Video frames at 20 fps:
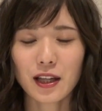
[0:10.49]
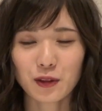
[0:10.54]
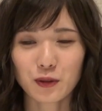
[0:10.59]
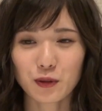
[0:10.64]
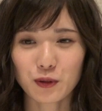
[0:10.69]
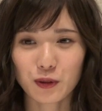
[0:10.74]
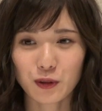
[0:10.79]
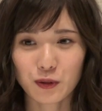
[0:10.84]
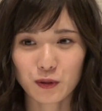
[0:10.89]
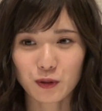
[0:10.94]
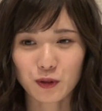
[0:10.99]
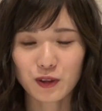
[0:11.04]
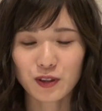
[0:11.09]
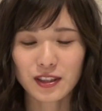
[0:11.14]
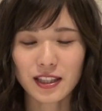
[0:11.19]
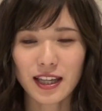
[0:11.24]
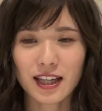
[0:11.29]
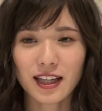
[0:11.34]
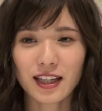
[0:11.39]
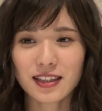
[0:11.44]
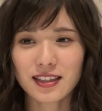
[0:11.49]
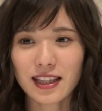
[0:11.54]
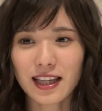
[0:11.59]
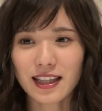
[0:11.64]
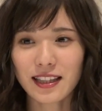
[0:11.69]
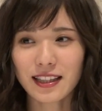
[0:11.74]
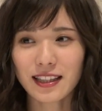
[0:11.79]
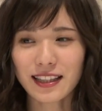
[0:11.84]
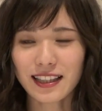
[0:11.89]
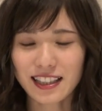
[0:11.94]
東京国際映画
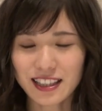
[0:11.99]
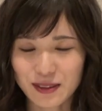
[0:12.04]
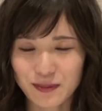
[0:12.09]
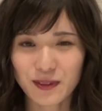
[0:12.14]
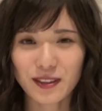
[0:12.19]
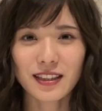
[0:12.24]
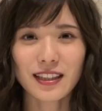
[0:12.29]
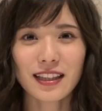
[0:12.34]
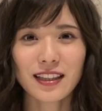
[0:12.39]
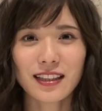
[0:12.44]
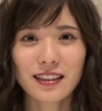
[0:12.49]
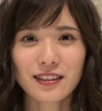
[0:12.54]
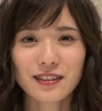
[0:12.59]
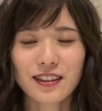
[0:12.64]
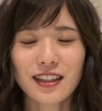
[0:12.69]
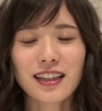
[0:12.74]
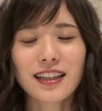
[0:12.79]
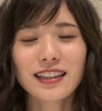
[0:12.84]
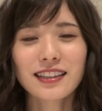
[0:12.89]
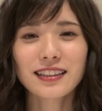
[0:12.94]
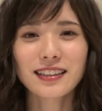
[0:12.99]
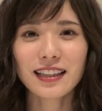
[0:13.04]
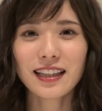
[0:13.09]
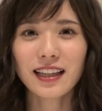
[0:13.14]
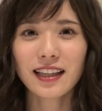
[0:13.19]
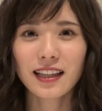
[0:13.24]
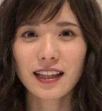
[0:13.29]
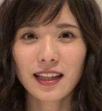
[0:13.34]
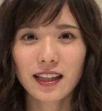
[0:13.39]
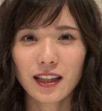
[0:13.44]
祭に初めて伺っ
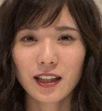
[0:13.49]
て、